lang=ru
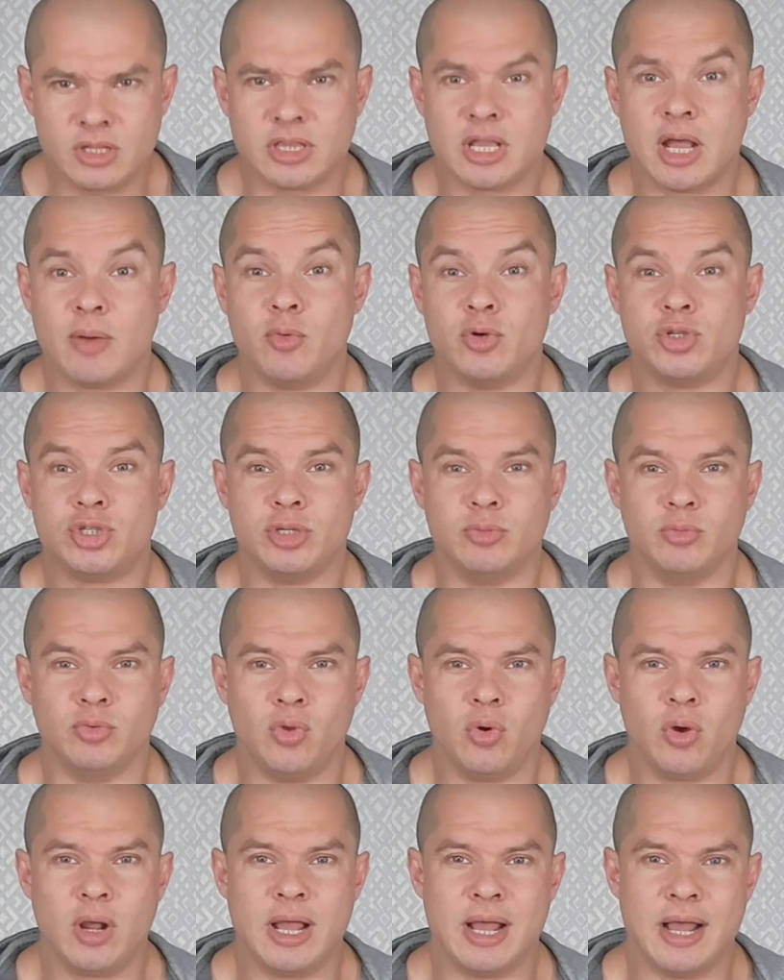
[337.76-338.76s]
Там очень
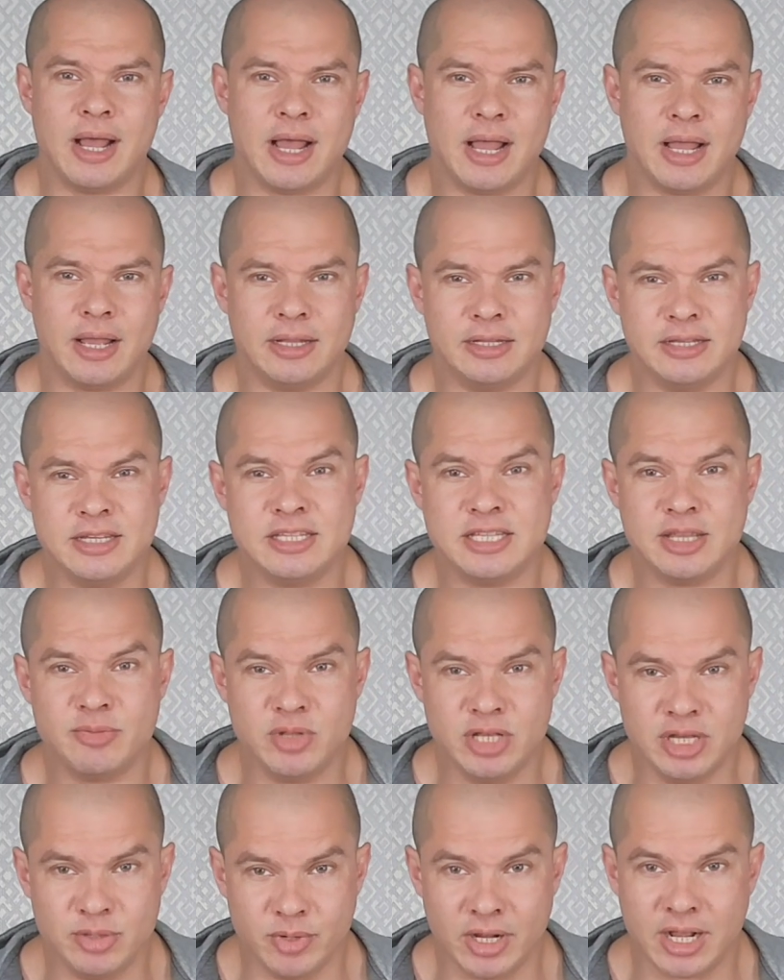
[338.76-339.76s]
много
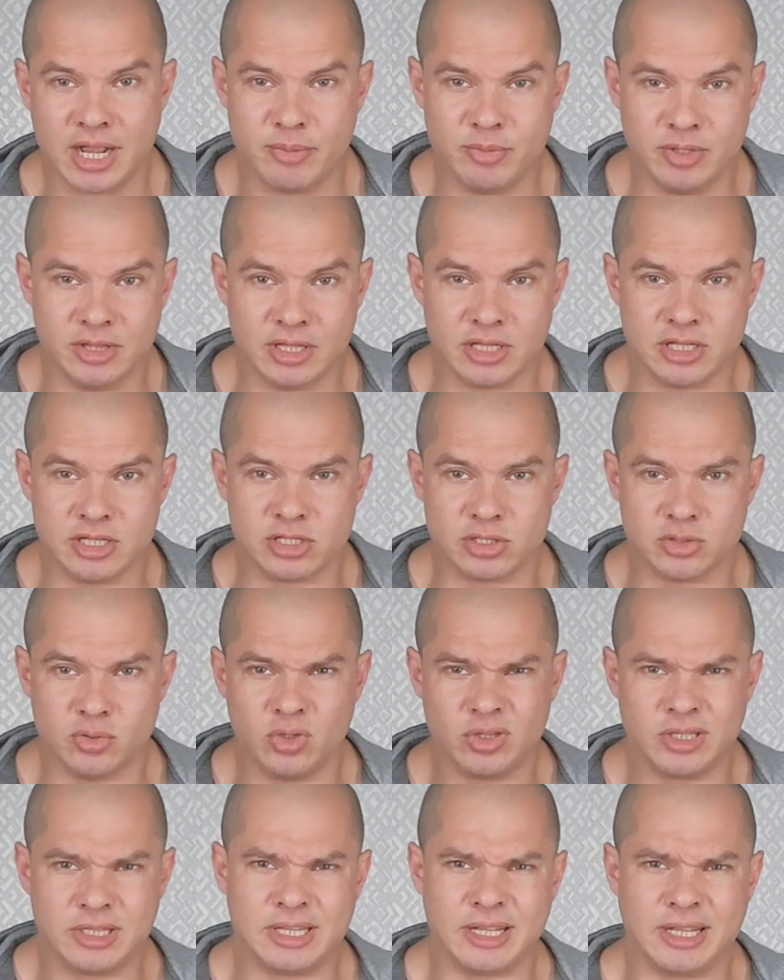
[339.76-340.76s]
незаменимых
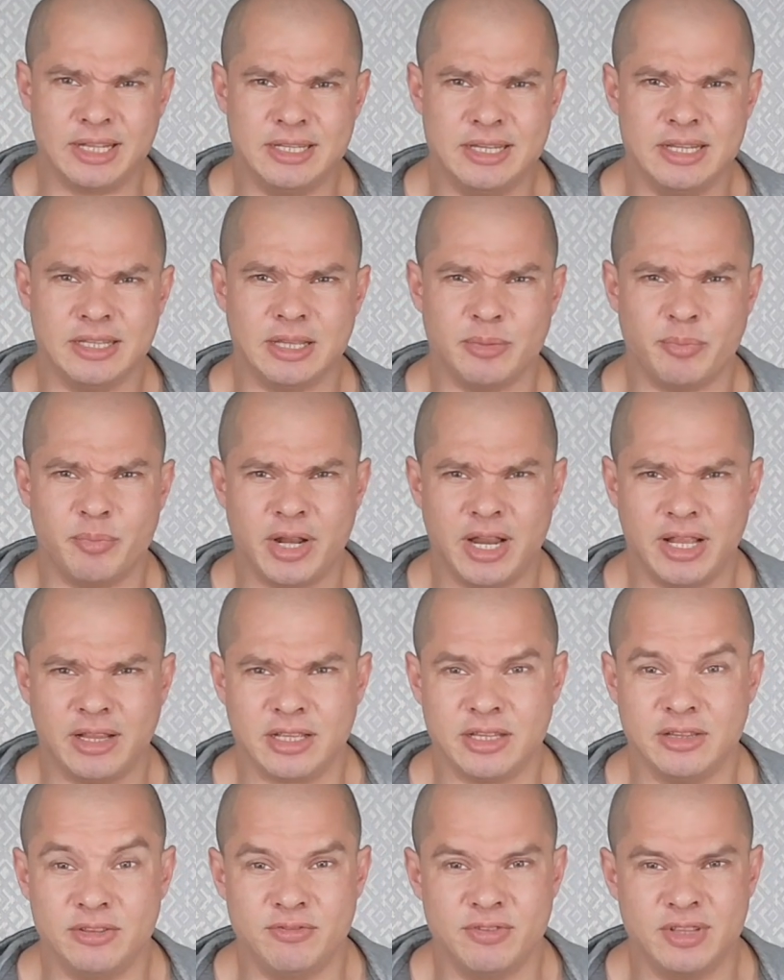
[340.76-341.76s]
аминокислот, это где-то
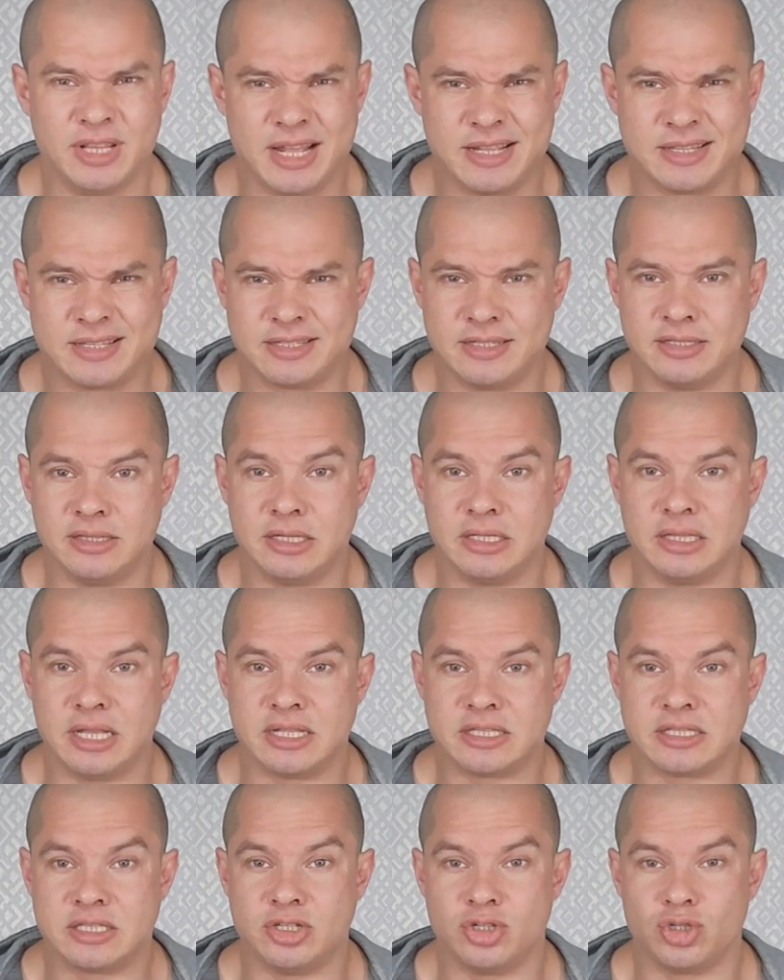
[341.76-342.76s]
порядка
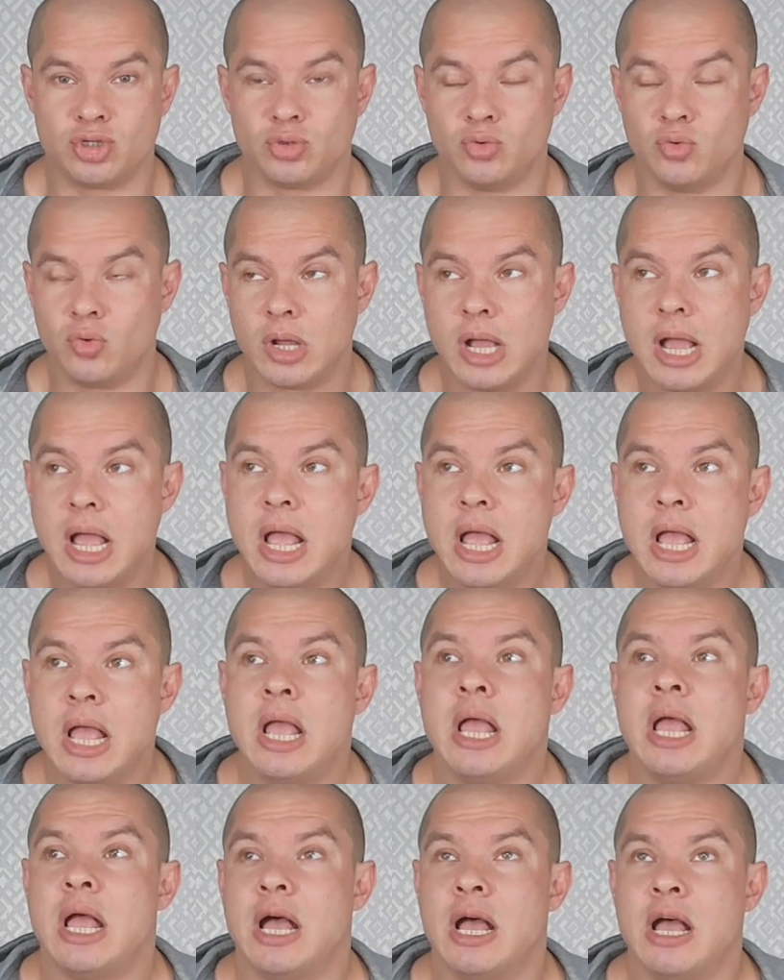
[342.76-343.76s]
12-13 штук,
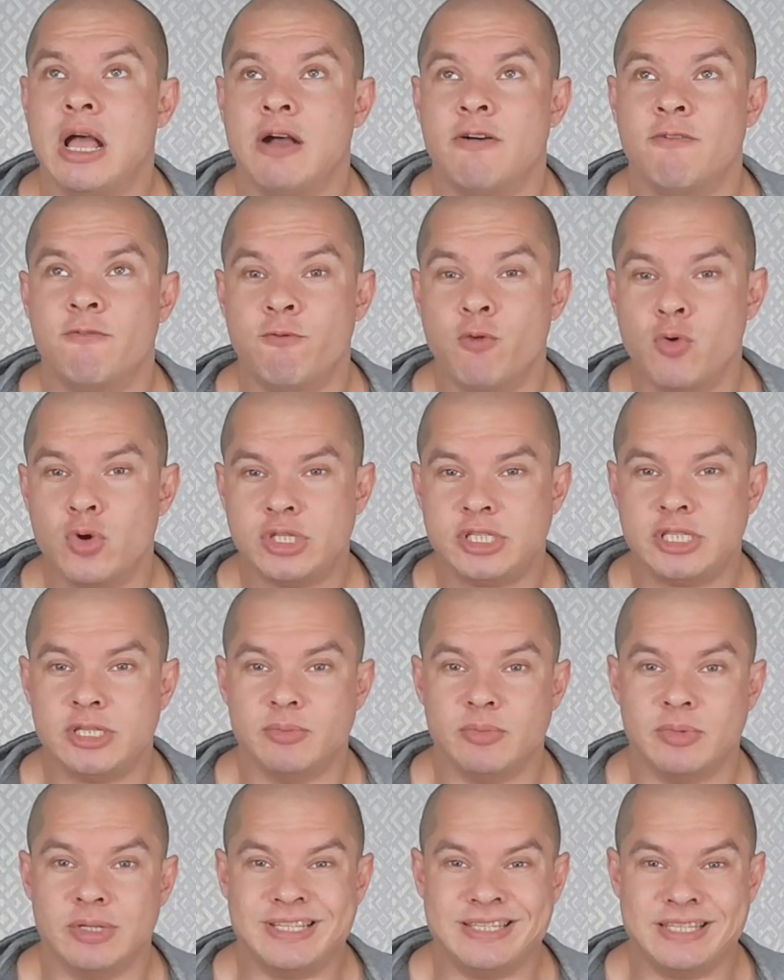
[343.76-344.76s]

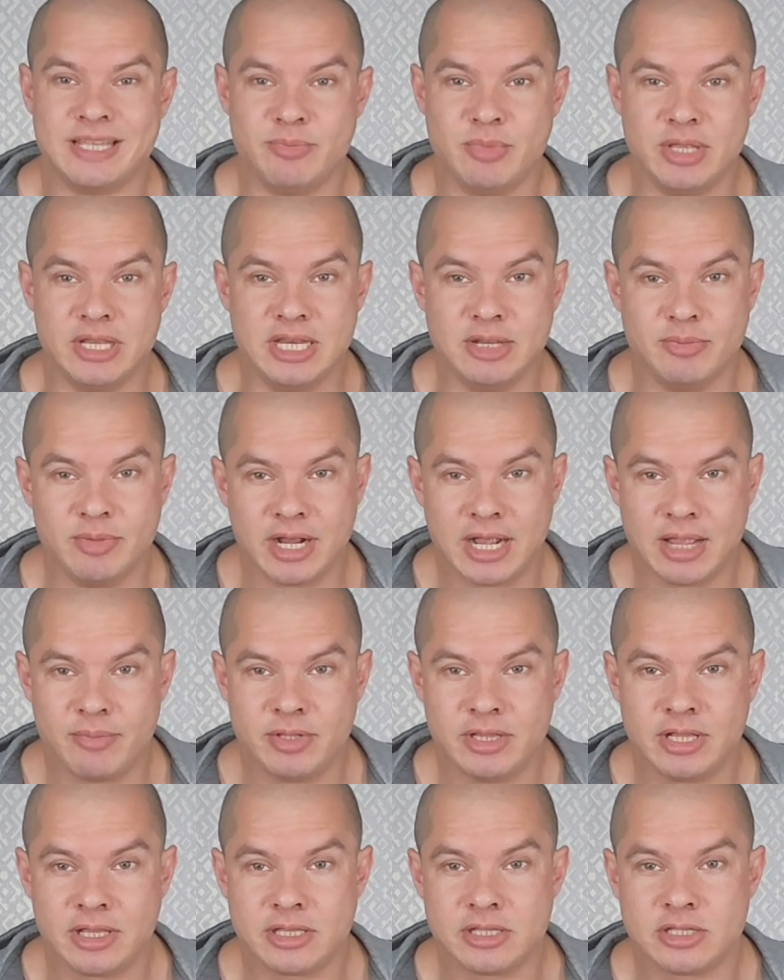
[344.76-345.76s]
8 э, заменимых
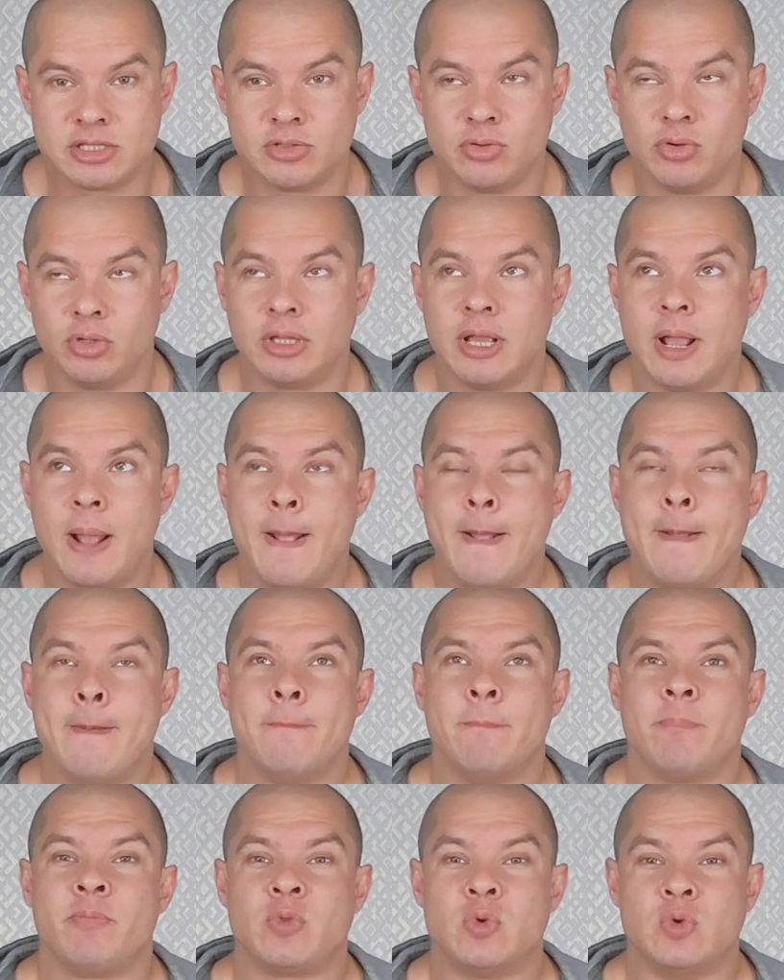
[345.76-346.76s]
аминокислот.
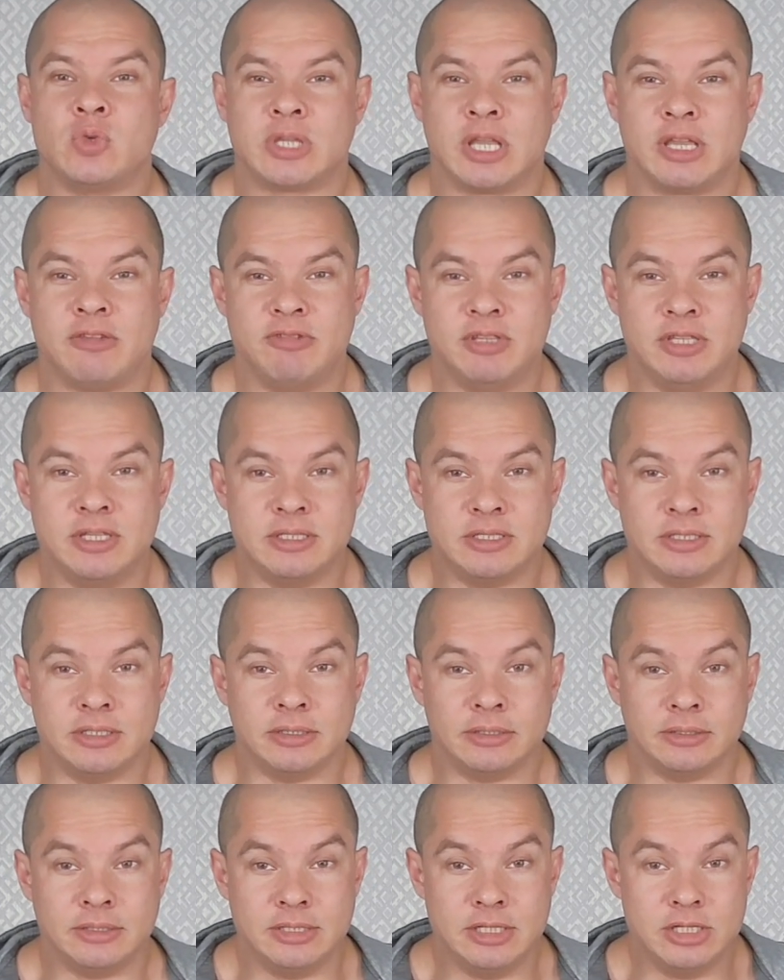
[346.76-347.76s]
То есть, как
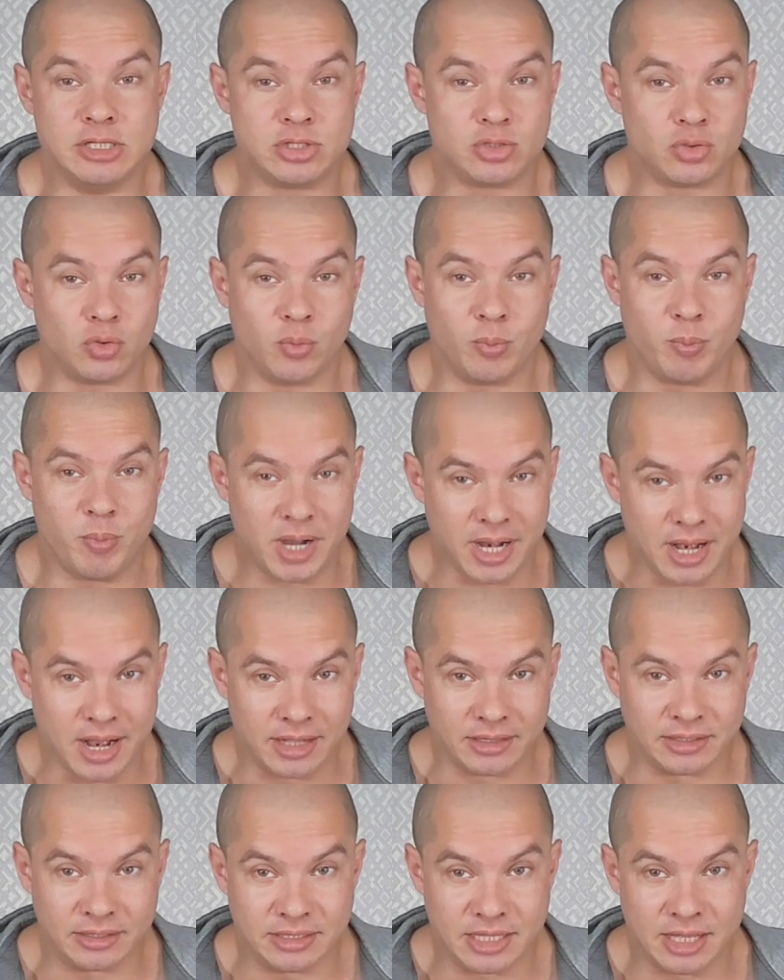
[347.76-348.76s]
видите, яйцо
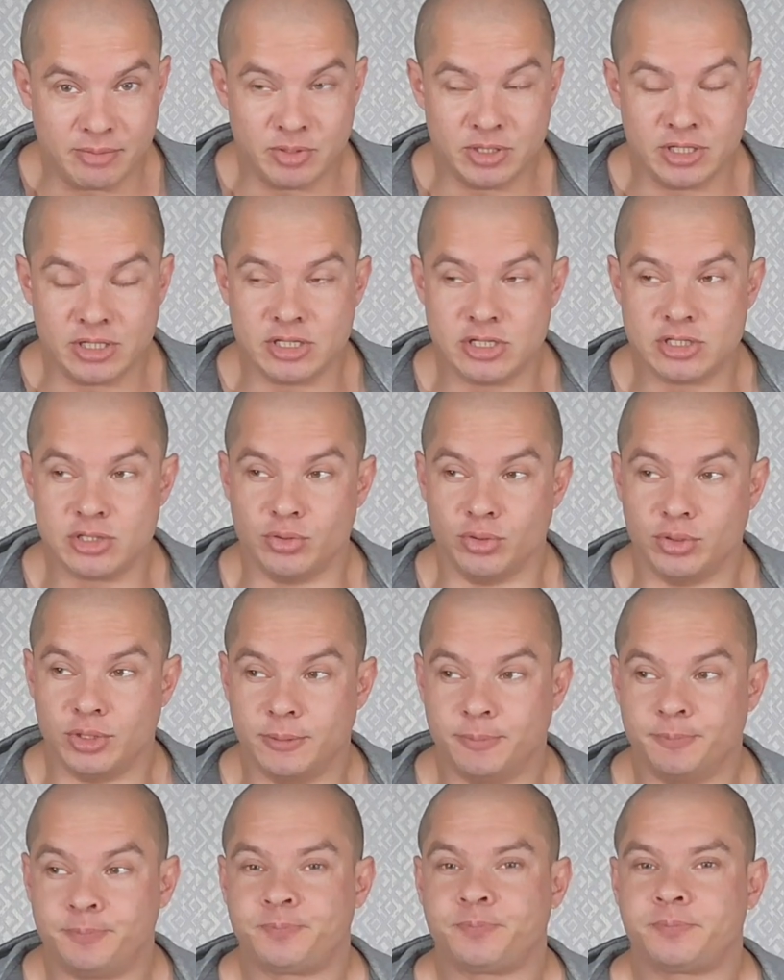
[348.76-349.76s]
богато на аминокислоты.